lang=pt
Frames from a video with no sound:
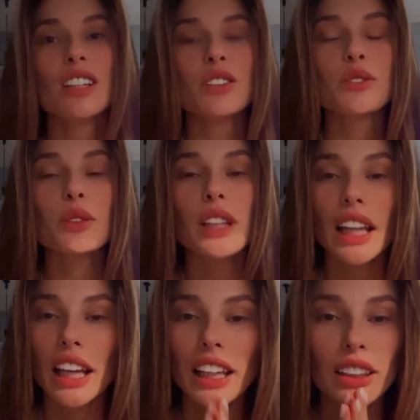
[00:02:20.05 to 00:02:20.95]

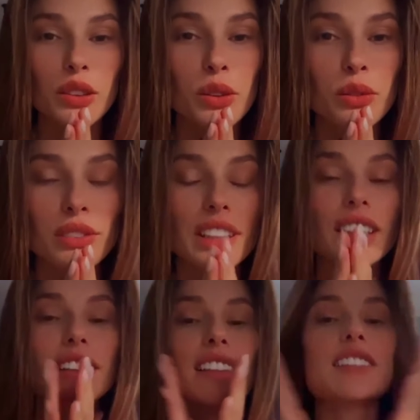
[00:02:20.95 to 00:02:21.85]
Soleil, tô com tanta